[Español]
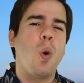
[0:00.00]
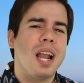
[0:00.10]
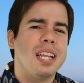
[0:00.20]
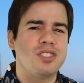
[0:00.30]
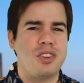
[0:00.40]

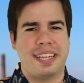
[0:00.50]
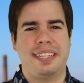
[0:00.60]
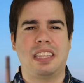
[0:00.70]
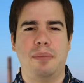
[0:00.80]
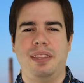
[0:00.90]
¿Cuáles son
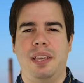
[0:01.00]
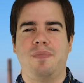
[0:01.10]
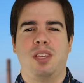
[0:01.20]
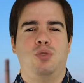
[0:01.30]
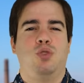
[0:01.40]
exactamente
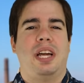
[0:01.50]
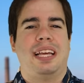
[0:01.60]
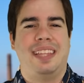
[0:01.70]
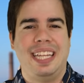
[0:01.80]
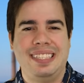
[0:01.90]
sus
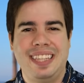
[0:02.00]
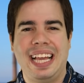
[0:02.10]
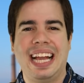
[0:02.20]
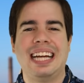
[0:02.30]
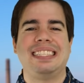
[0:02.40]

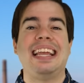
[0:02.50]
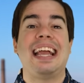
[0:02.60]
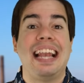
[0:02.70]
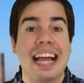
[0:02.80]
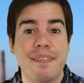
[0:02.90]
características y
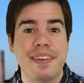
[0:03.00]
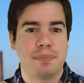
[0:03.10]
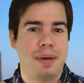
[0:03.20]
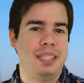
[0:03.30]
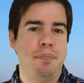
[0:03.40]
claves más